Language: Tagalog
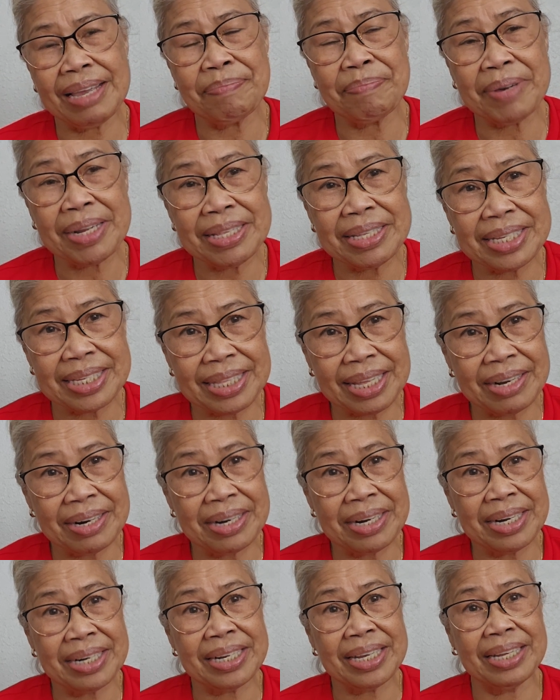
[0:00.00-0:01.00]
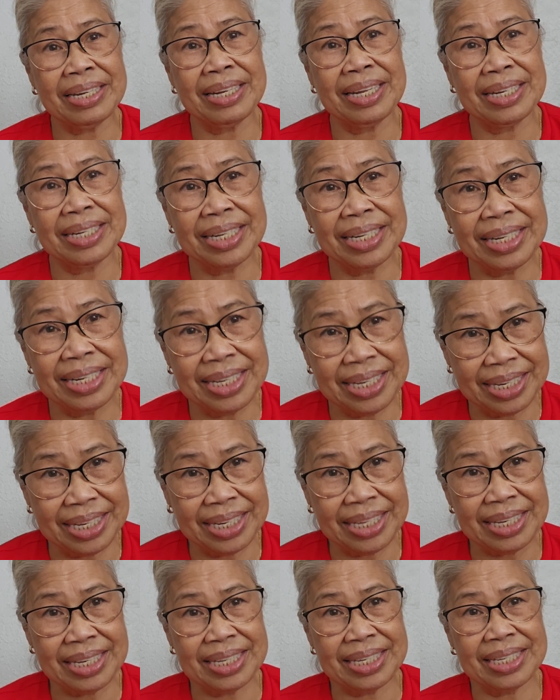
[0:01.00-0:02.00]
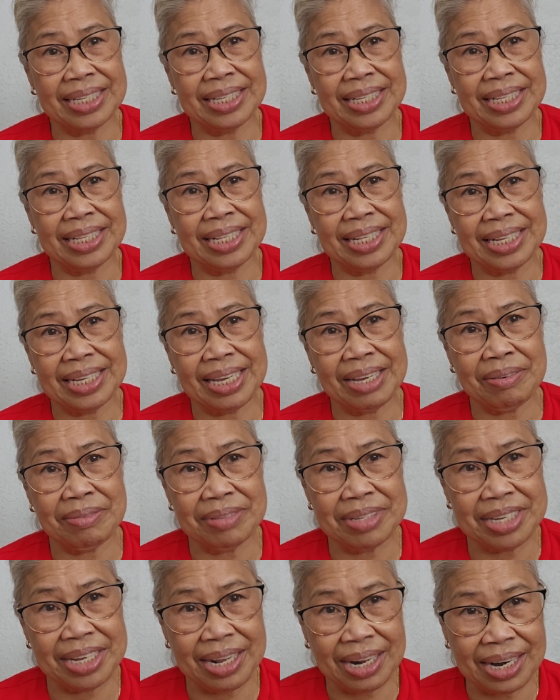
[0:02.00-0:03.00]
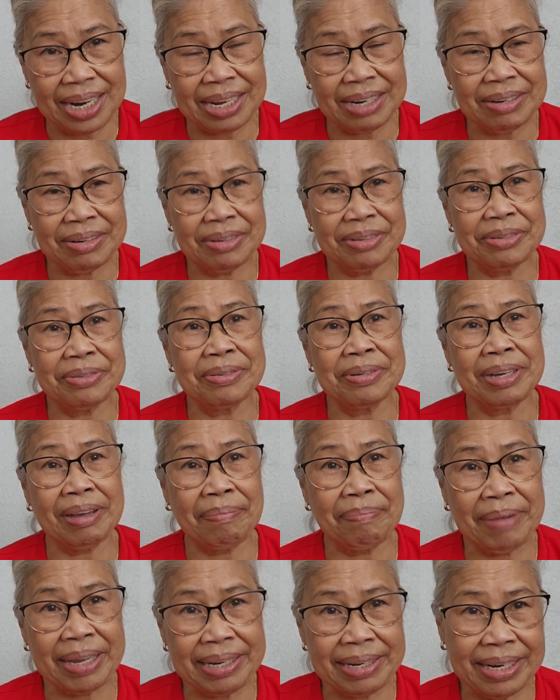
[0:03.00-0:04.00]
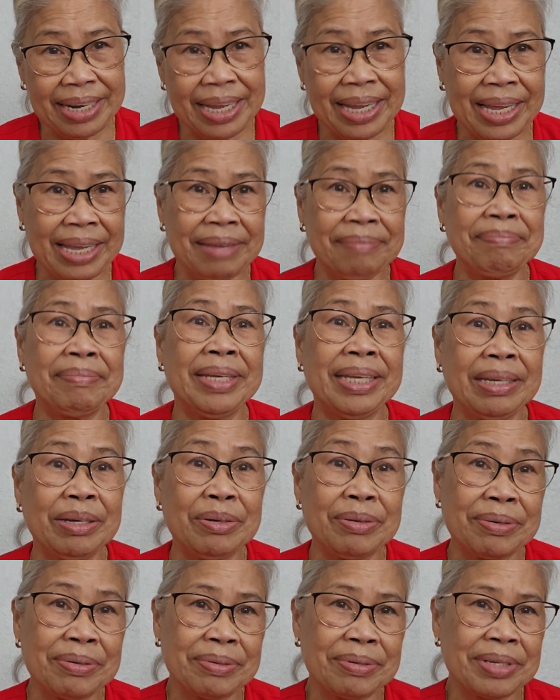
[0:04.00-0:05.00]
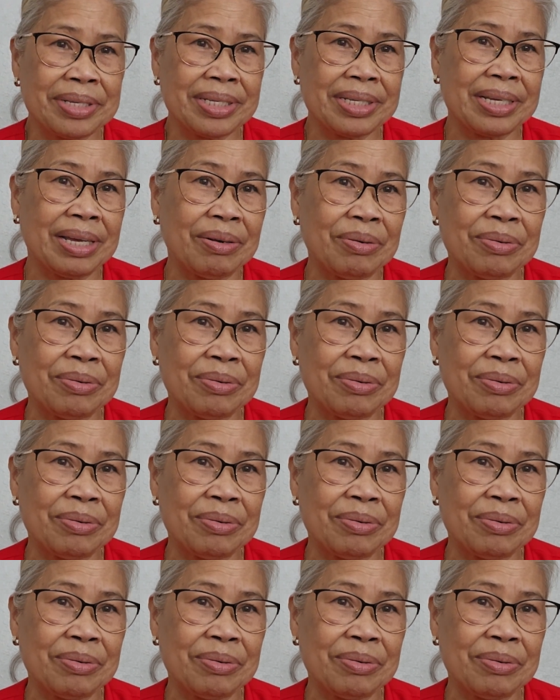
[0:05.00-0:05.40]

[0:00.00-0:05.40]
kay Franstar, kay Daddy Nick, kay kung si Orlando, Kapanday, Bidogs,